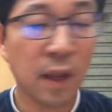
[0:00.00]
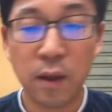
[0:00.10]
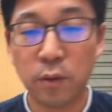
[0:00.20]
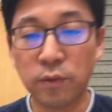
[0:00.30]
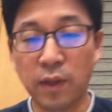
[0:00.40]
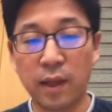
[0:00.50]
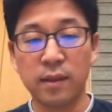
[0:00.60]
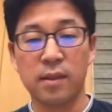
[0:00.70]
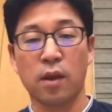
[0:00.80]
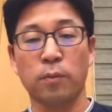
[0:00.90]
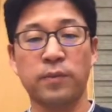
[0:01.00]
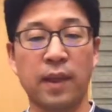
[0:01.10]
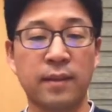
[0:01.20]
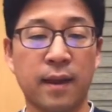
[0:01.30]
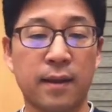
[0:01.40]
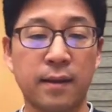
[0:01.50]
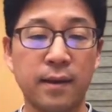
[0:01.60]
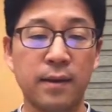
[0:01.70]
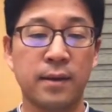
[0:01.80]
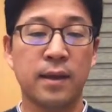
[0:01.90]
코사인 제곱
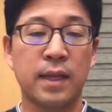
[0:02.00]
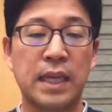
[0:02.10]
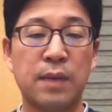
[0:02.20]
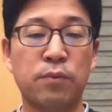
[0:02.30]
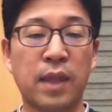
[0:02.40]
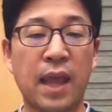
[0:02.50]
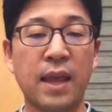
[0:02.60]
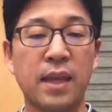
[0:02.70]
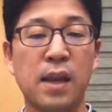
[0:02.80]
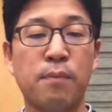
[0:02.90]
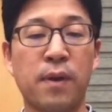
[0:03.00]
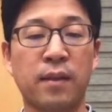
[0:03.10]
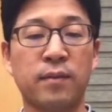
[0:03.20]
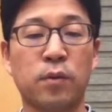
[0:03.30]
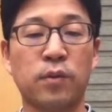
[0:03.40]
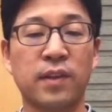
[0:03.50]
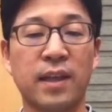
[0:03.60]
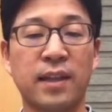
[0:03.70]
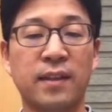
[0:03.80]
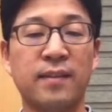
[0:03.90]
세타를 2분의 1 플러스
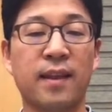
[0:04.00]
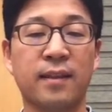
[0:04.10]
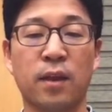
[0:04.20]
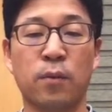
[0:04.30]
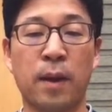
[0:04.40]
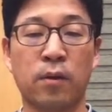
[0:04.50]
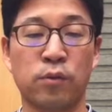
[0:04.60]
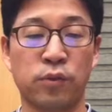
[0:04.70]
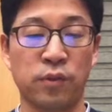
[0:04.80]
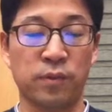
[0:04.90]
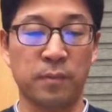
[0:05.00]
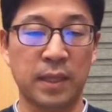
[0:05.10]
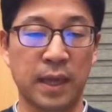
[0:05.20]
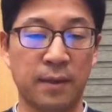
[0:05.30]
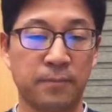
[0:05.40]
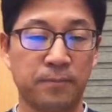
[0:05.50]
코사인 2 세타로 바꿀 수 있습니다.